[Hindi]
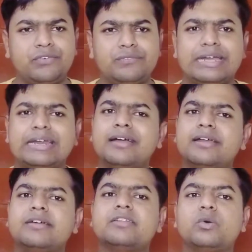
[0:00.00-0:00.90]

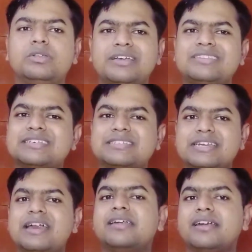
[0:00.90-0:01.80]
1500 तक होनी चाहिए
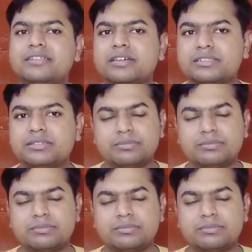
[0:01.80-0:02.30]
1600 तक